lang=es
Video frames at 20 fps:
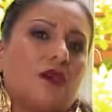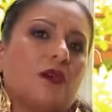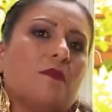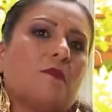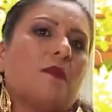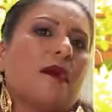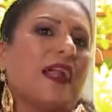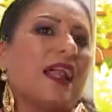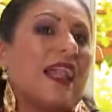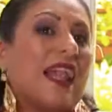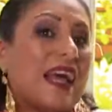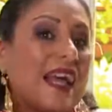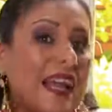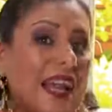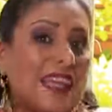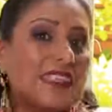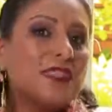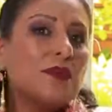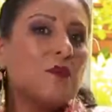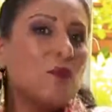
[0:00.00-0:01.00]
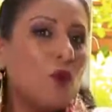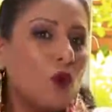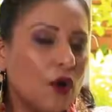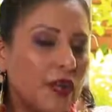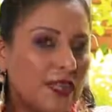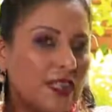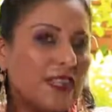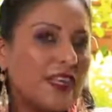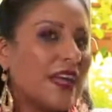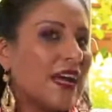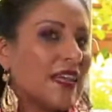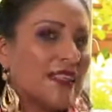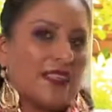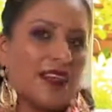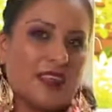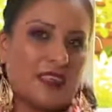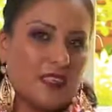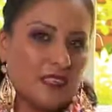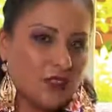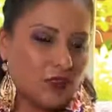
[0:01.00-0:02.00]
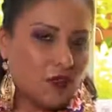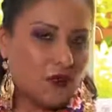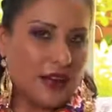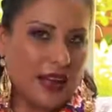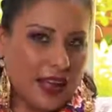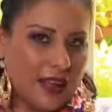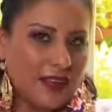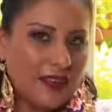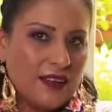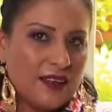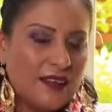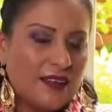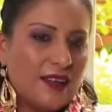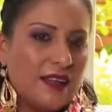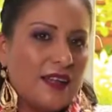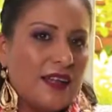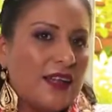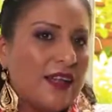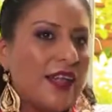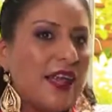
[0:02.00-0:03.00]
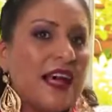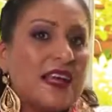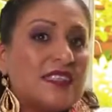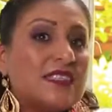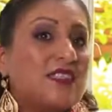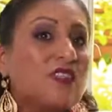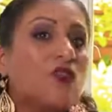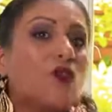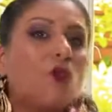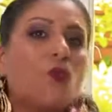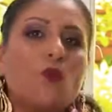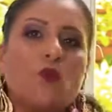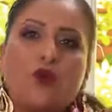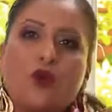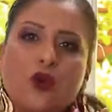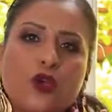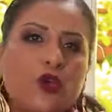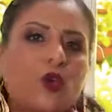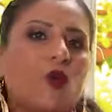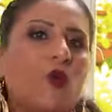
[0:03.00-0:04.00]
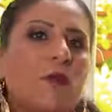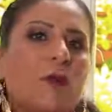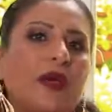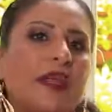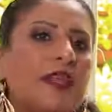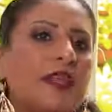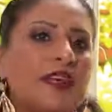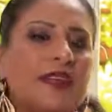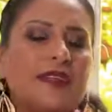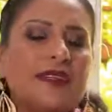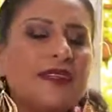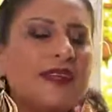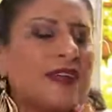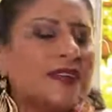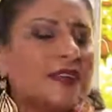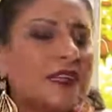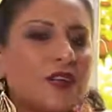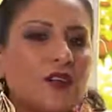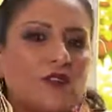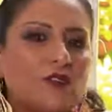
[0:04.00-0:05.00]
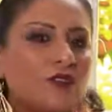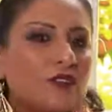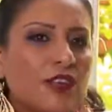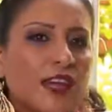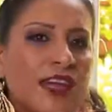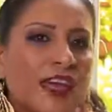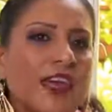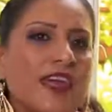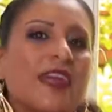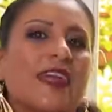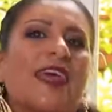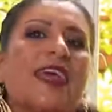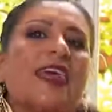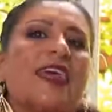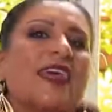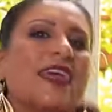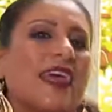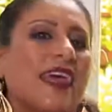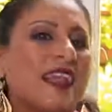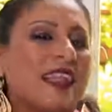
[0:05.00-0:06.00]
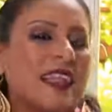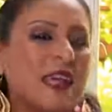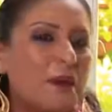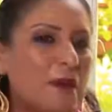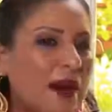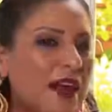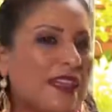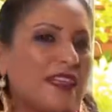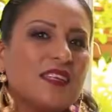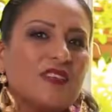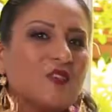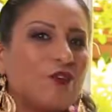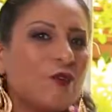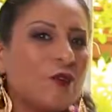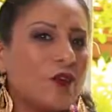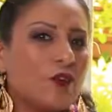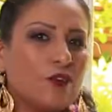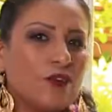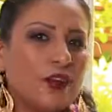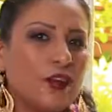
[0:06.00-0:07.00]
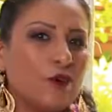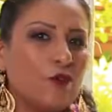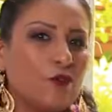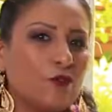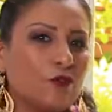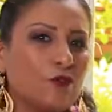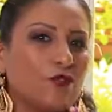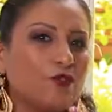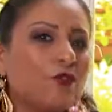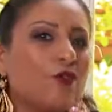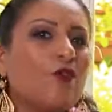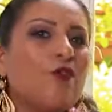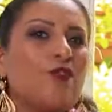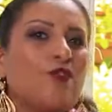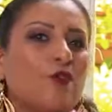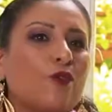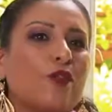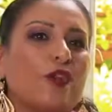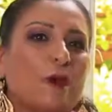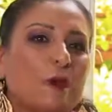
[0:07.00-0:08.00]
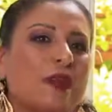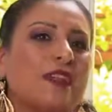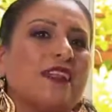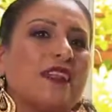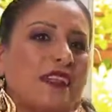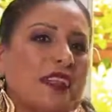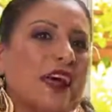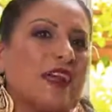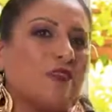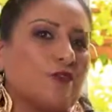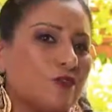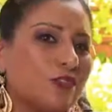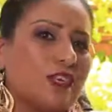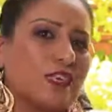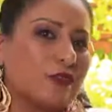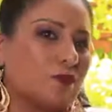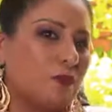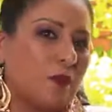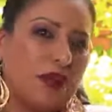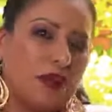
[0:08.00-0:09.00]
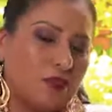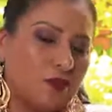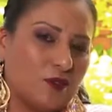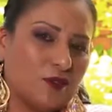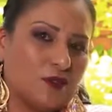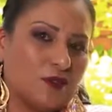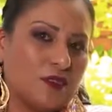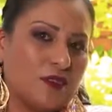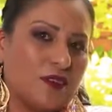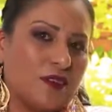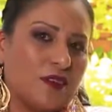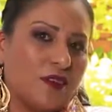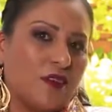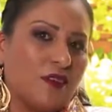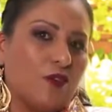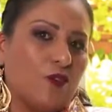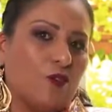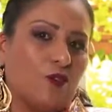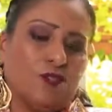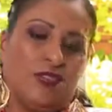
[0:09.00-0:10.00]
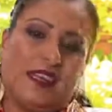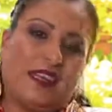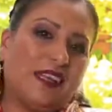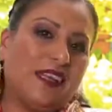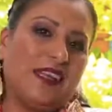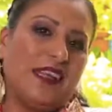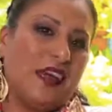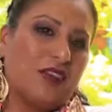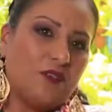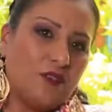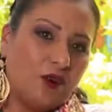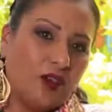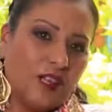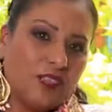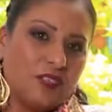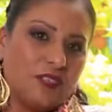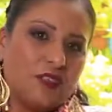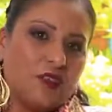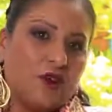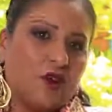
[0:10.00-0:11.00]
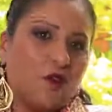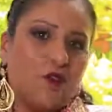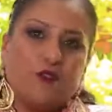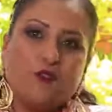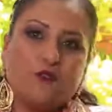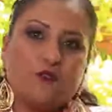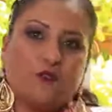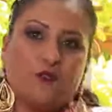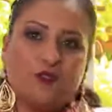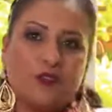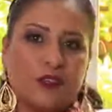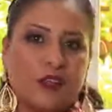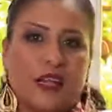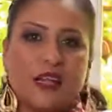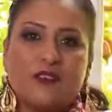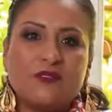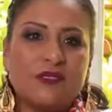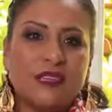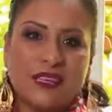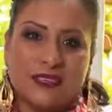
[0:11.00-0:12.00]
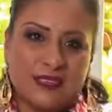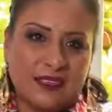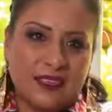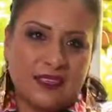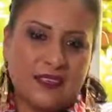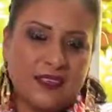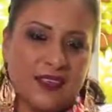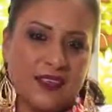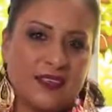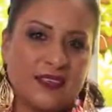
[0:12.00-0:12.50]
Para la clase política tradicional, le ha sido muy conveniente hacernos creer que el debate sobre los recursos solo lo deben de dar los expertos los legisladores o los funcionarios de Hacienda.